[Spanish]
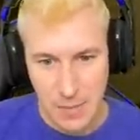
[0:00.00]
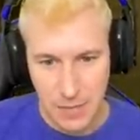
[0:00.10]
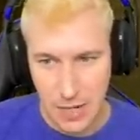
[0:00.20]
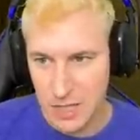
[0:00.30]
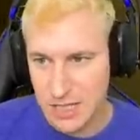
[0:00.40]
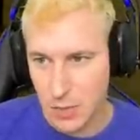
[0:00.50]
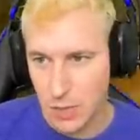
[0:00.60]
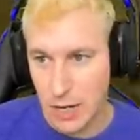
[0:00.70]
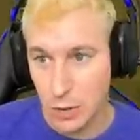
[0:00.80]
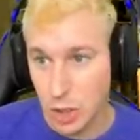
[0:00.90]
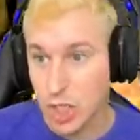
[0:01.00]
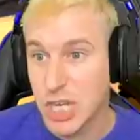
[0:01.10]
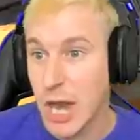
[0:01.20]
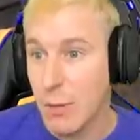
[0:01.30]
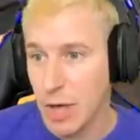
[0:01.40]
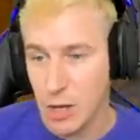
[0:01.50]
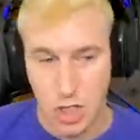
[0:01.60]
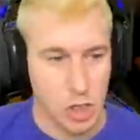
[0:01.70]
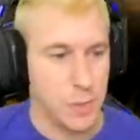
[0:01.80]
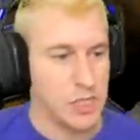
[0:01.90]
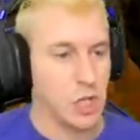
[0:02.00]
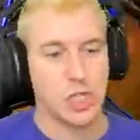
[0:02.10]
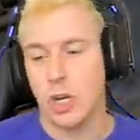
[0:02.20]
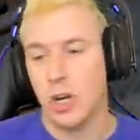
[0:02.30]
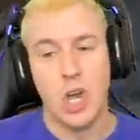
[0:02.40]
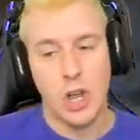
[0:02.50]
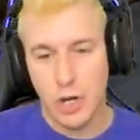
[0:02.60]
Pirámide se vuela a otro. Se la ha volado el sospechoso.